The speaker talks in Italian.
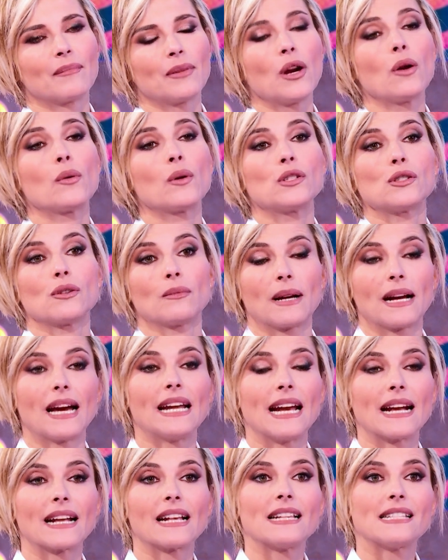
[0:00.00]
Però questo
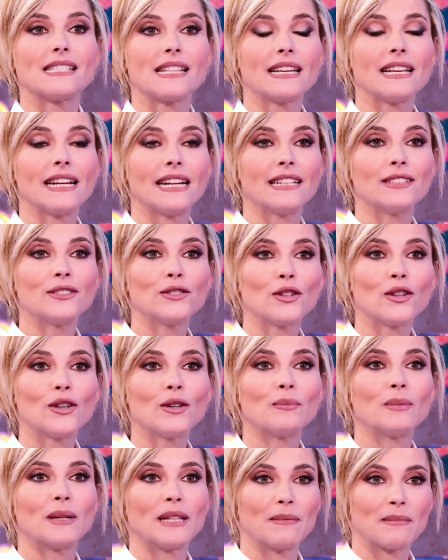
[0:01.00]
magari è anche il
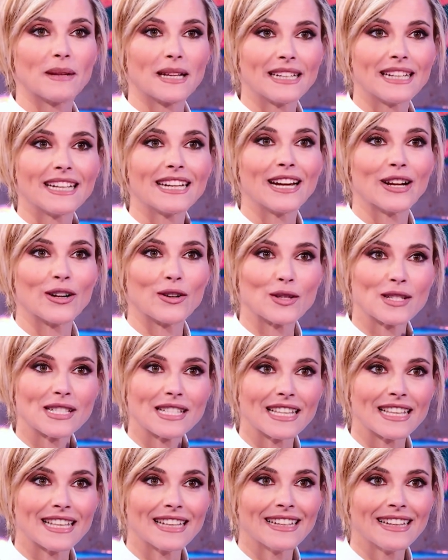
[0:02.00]
segreto per rimanere
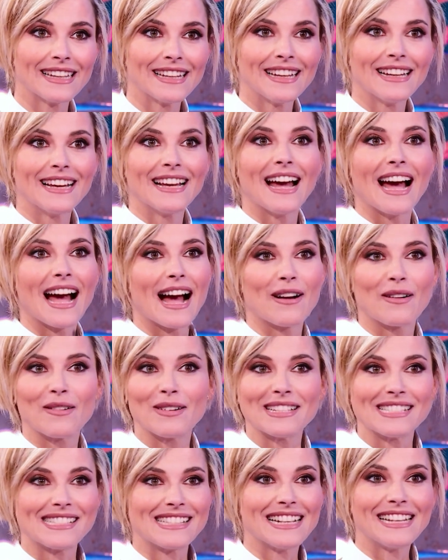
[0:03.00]
così certo, certo,
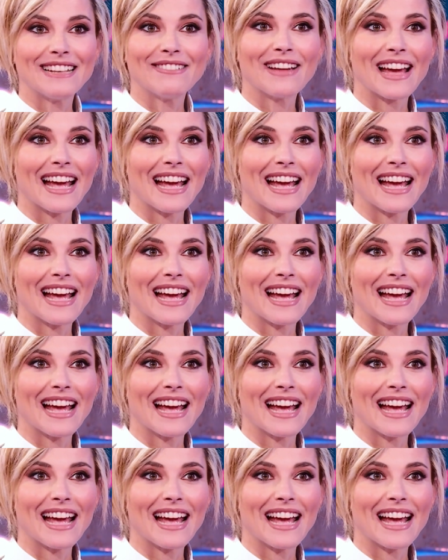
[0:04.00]
per essere livelli.